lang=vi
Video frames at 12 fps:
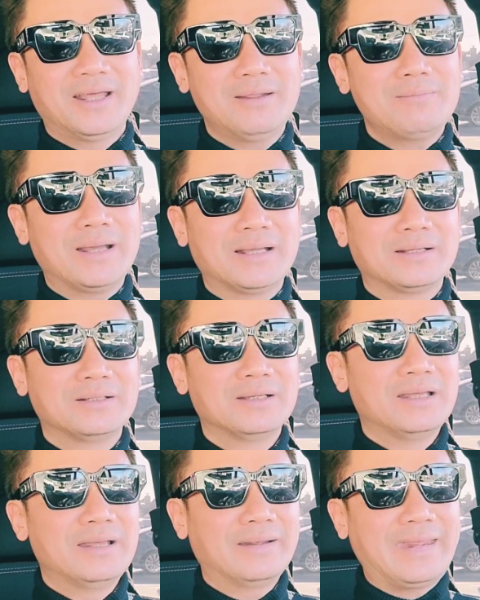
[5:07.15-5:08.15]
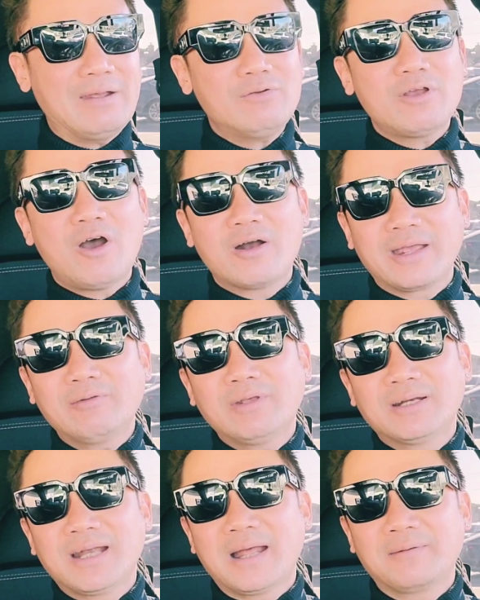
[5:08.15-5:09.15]
để mà kéo giò kéo
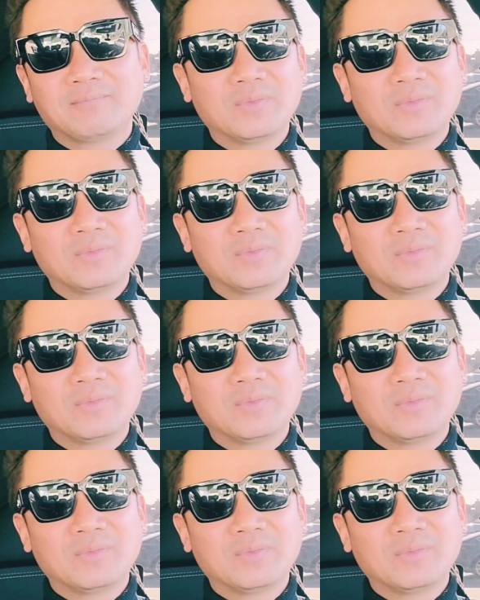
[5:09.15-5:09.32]
chân ra